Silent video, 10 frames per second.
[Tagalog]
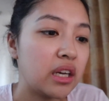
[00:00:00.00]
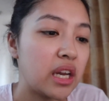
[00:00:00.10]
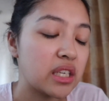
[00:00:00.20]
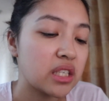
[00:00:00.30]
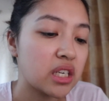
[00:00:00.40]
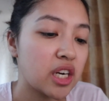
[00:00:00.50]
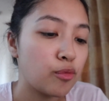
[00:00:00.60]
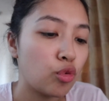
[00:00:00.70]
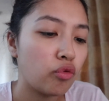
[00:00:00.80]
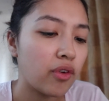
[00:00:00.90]
laser
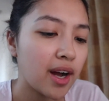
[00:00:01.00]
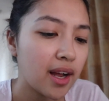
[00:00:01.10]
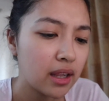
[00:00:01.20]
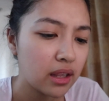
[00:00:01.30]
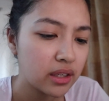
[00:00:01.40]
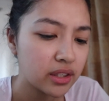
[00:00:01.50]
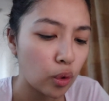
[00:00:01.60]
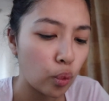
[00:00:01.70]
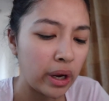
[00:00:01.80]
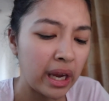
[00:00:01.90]
removal
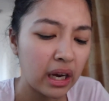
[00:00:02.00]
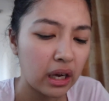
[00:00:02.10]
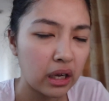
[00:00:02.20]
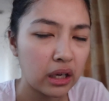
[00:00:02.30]
sa wing.